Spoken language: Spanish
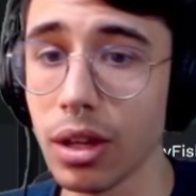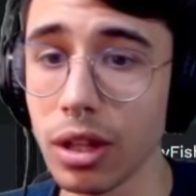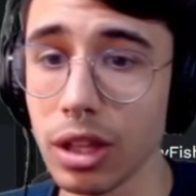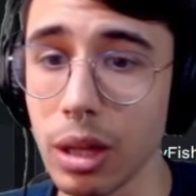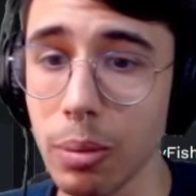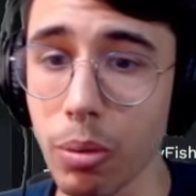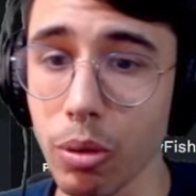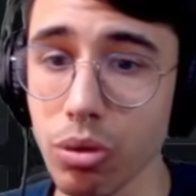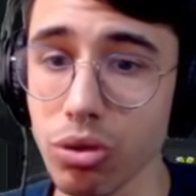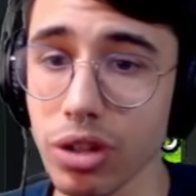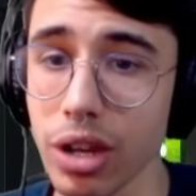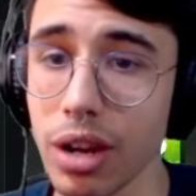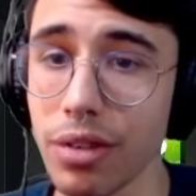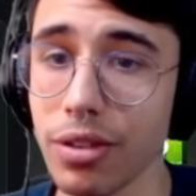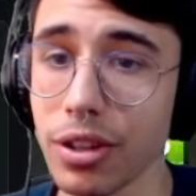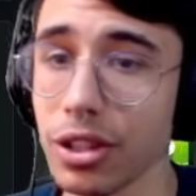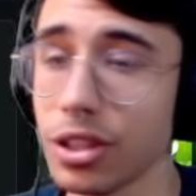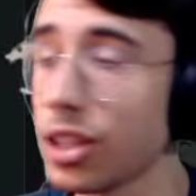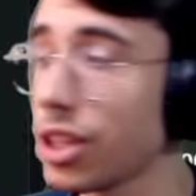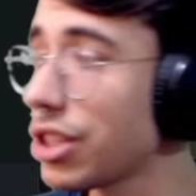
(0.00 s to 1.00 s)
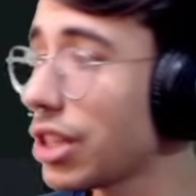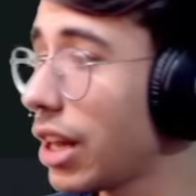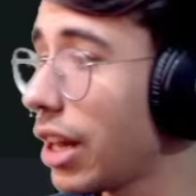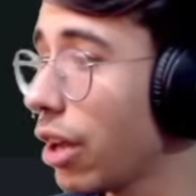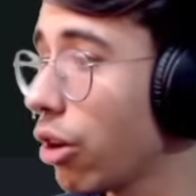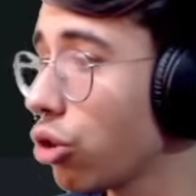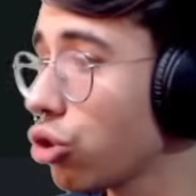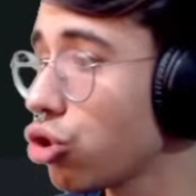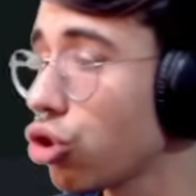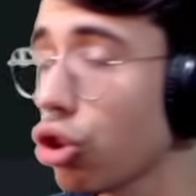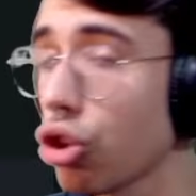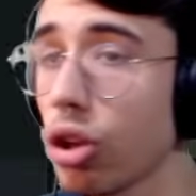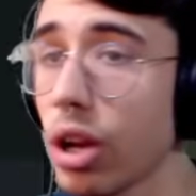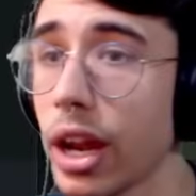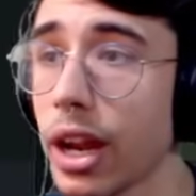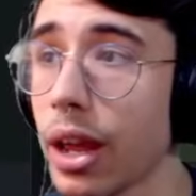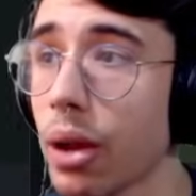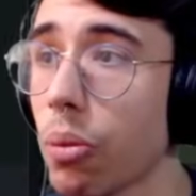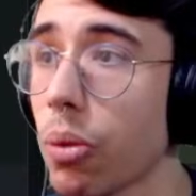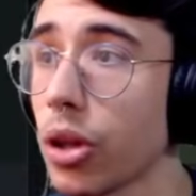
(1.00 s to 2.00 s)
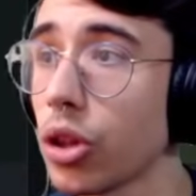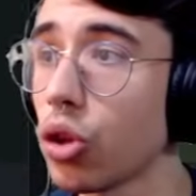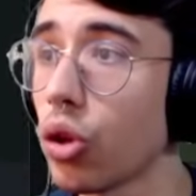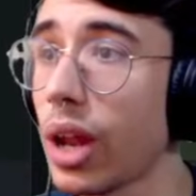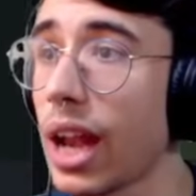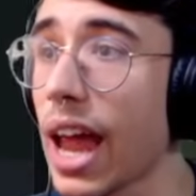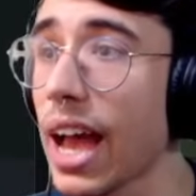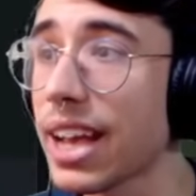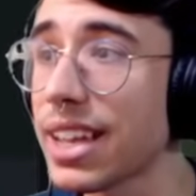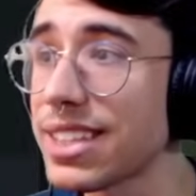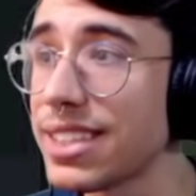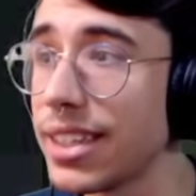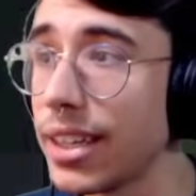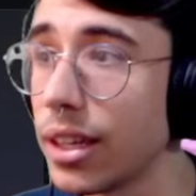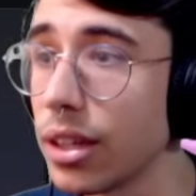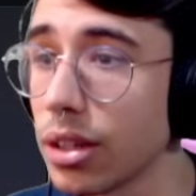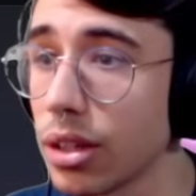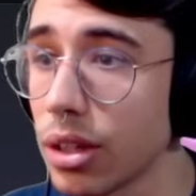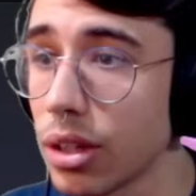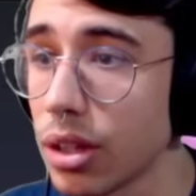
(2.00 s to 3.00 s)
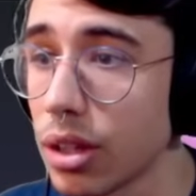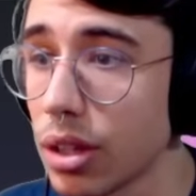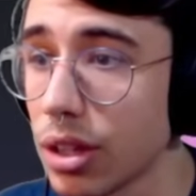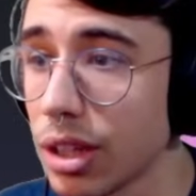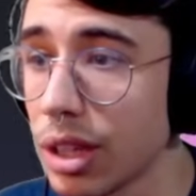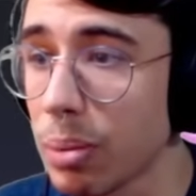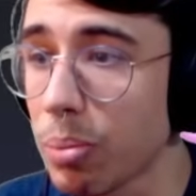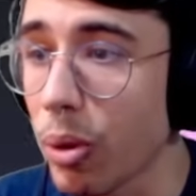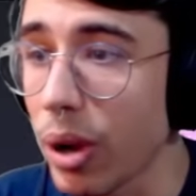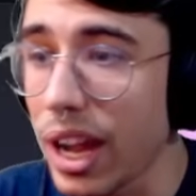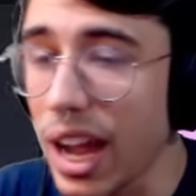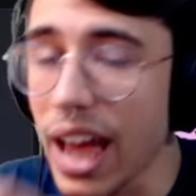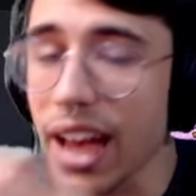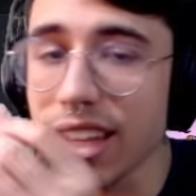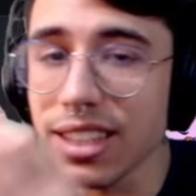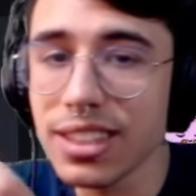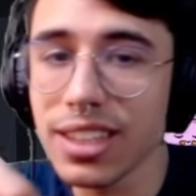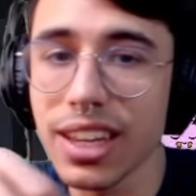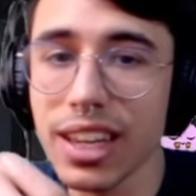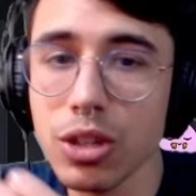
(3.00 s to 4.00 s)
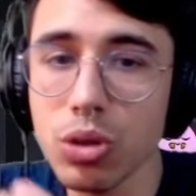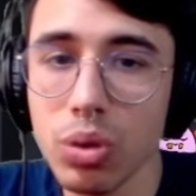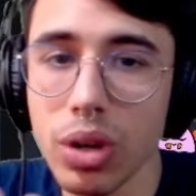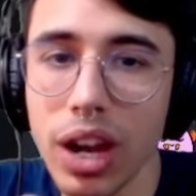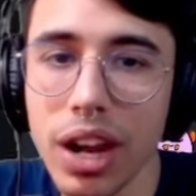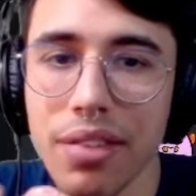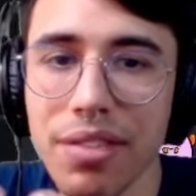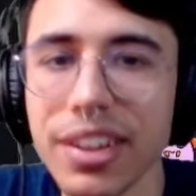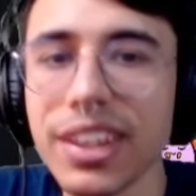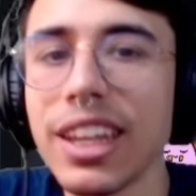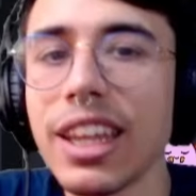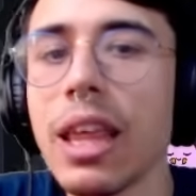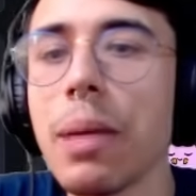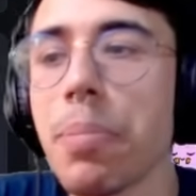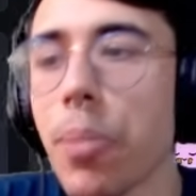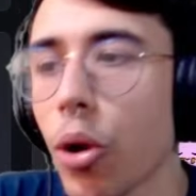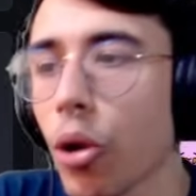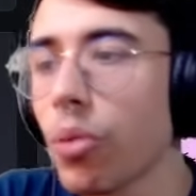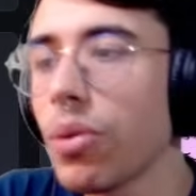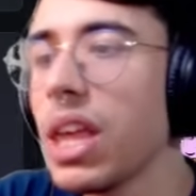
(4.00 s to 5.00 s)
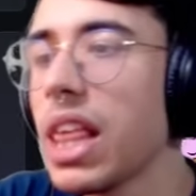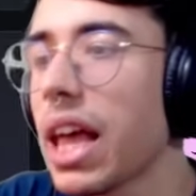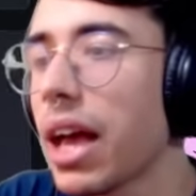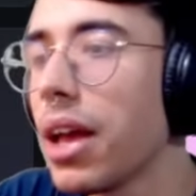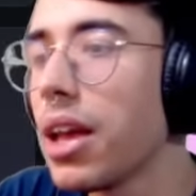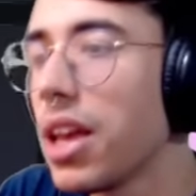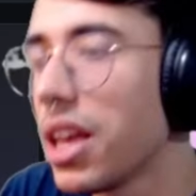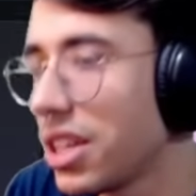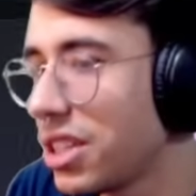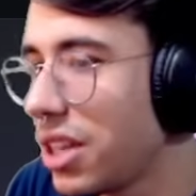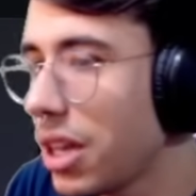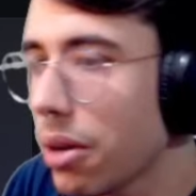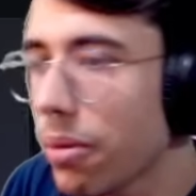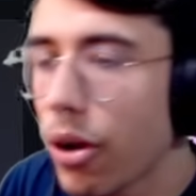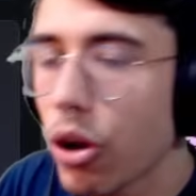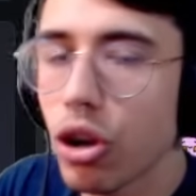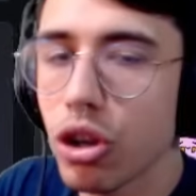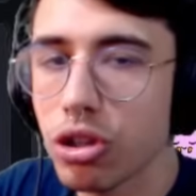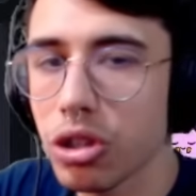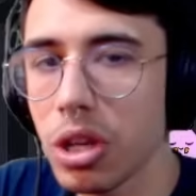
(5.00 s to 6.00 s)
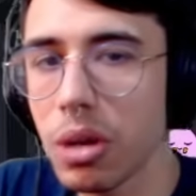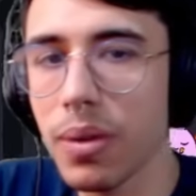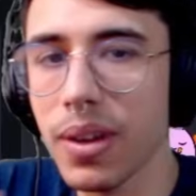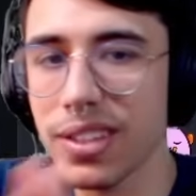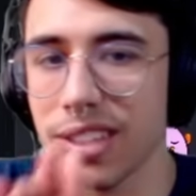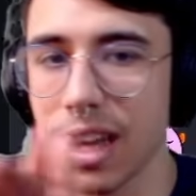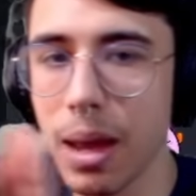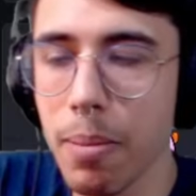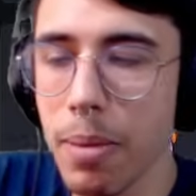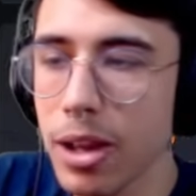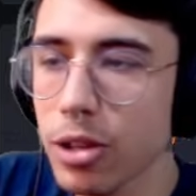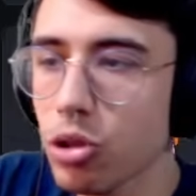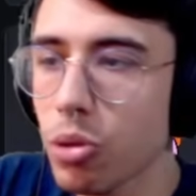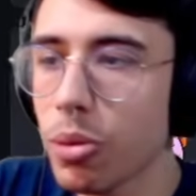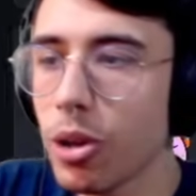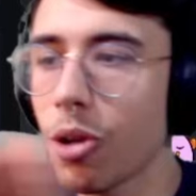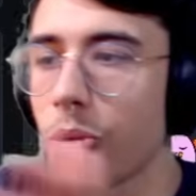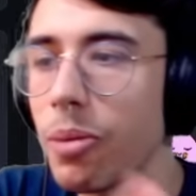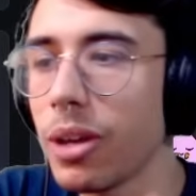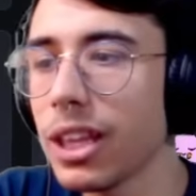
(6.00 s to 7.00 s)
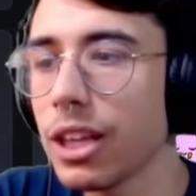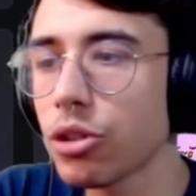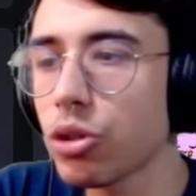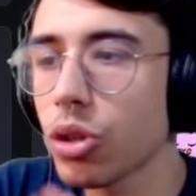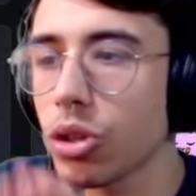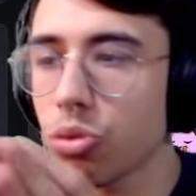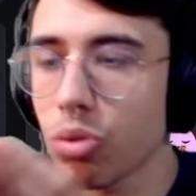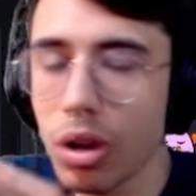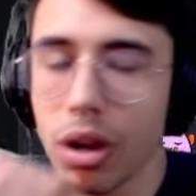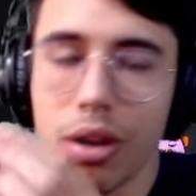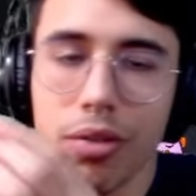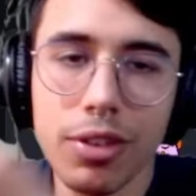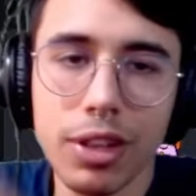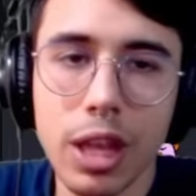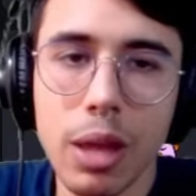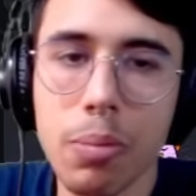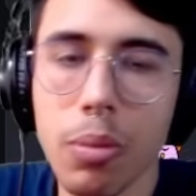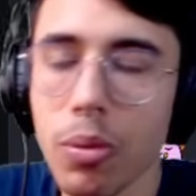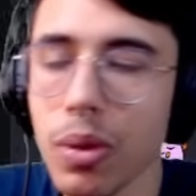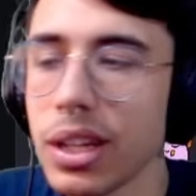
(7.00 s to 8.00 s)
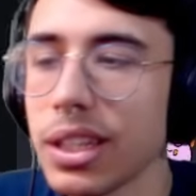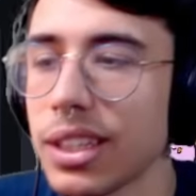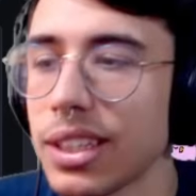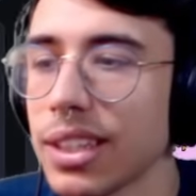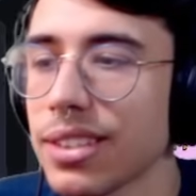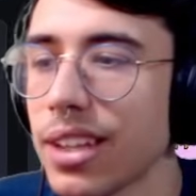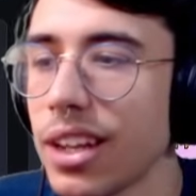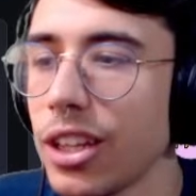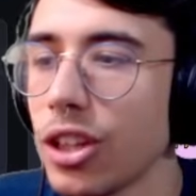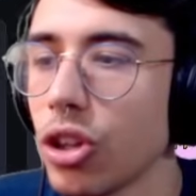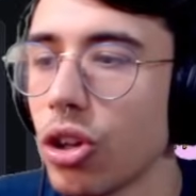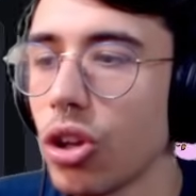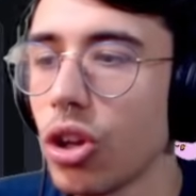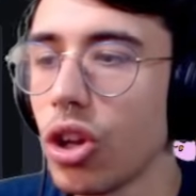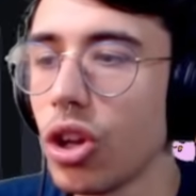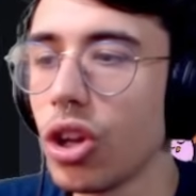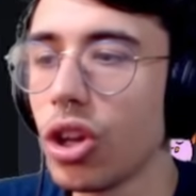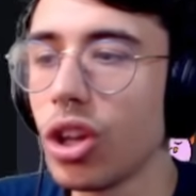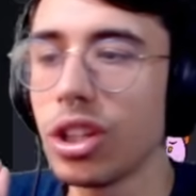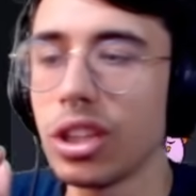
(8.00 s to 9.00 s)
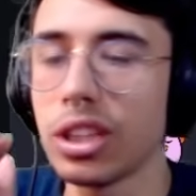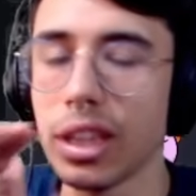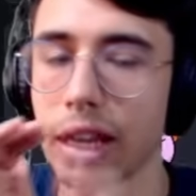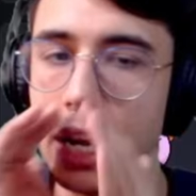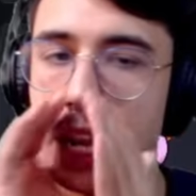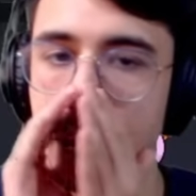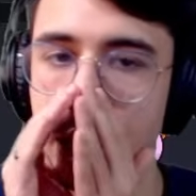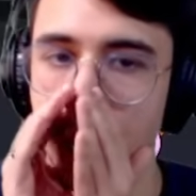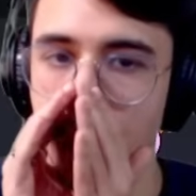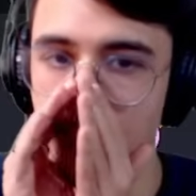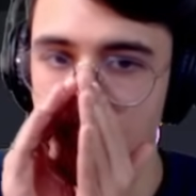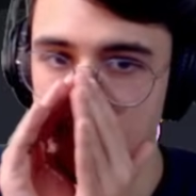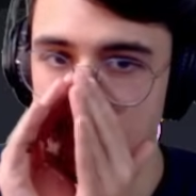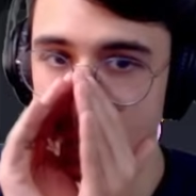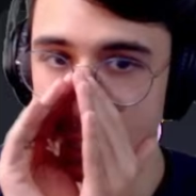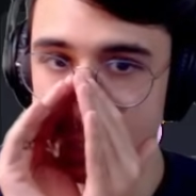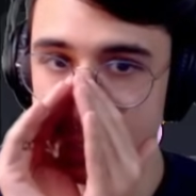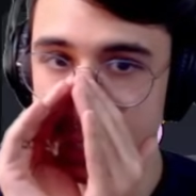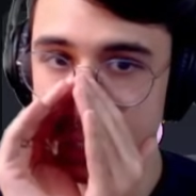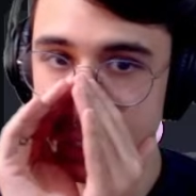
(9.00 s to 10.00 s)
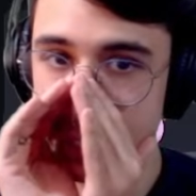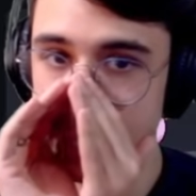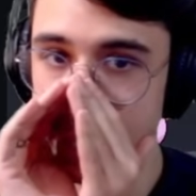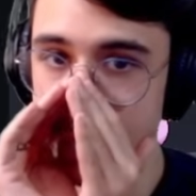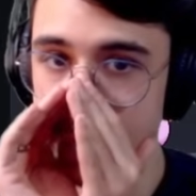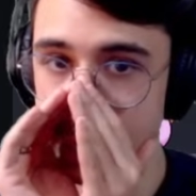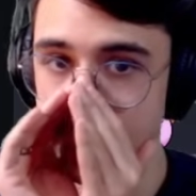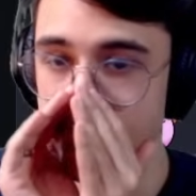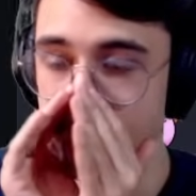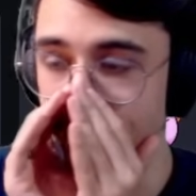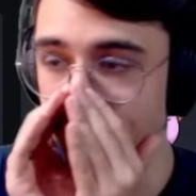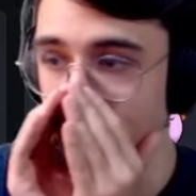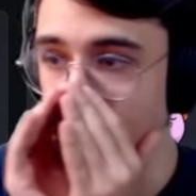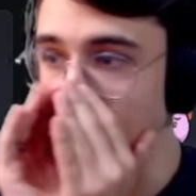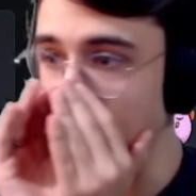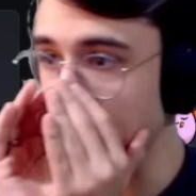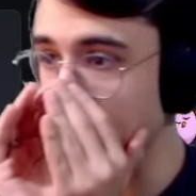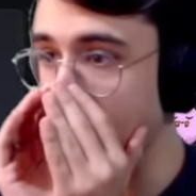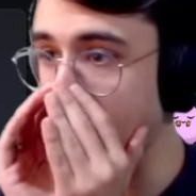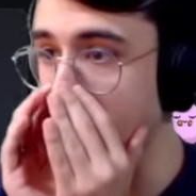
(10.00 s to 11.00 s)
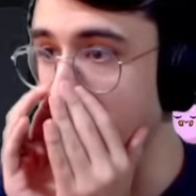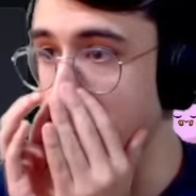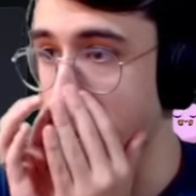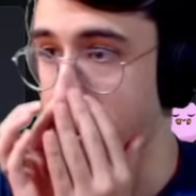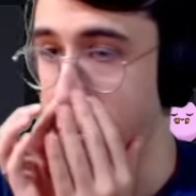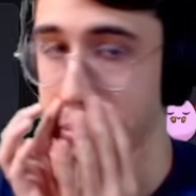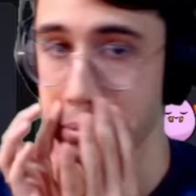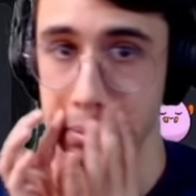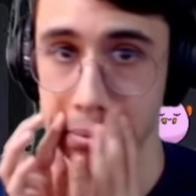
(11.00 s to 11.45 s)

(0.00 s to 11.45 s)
Tipo, un Jellyfish te sale 8 dólares cuando el Axi, tipo el Axi, que es un NFT de por vida, sirva o no sirva, sea más o menos metas o es un NFT de por vida, te está saliendo 3,26 el floor price.